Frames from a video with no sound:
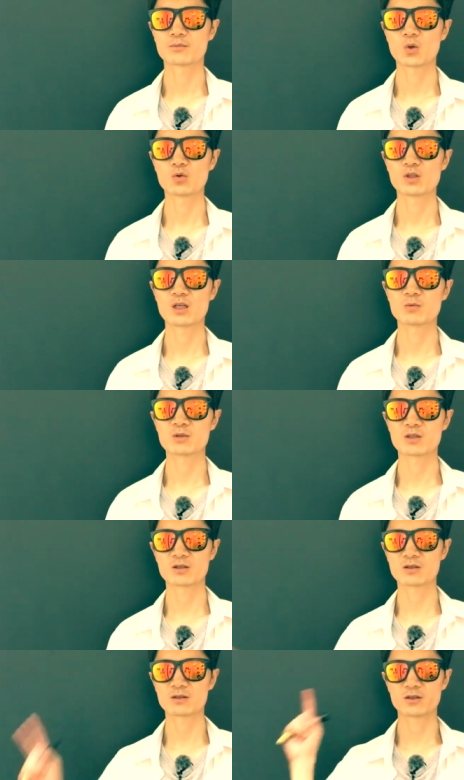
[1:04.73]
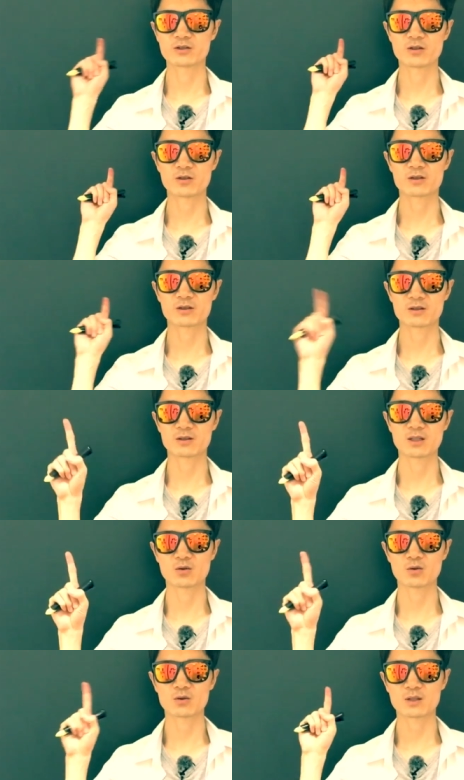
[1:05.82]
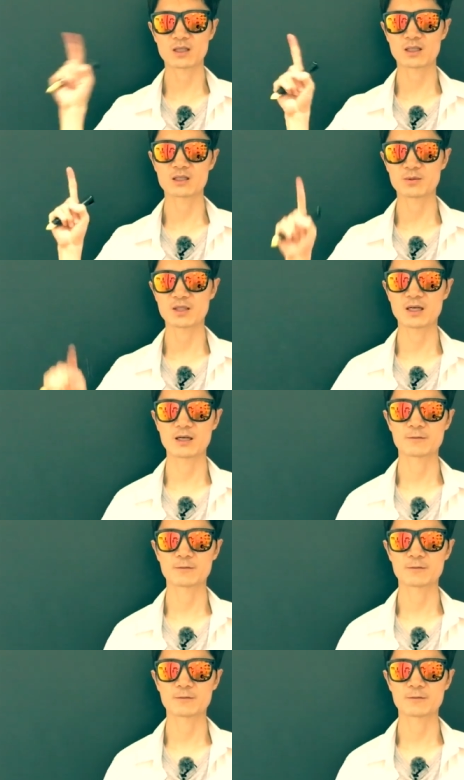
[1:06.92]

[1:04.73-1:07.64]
오늘의 1분설은 여기서 끝내도록 하겠습니다.